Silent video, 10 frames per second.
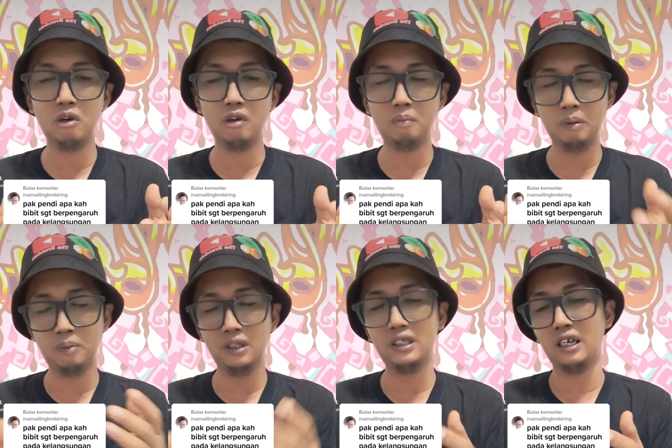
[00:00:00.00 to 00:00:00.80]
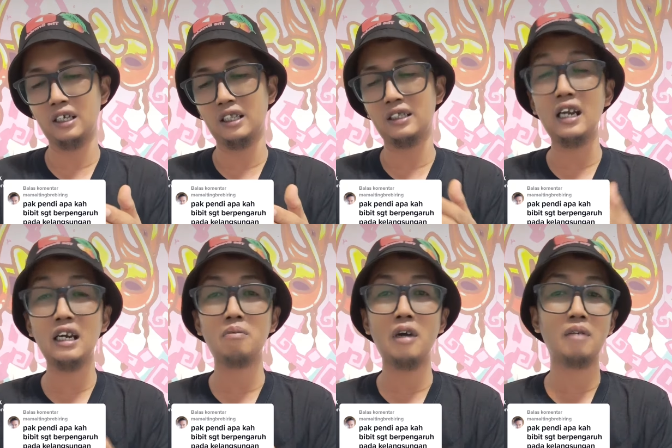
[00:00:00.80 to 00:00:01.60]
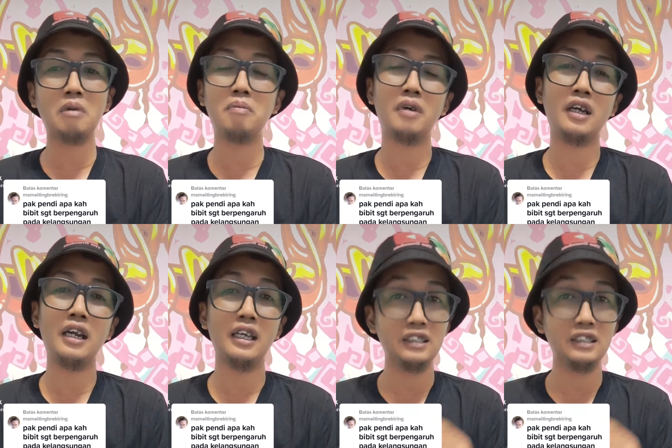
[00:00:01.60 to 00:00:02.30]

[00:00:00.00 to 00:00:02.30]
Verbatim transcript: bahwa bibit yang kita tanam akan memberikan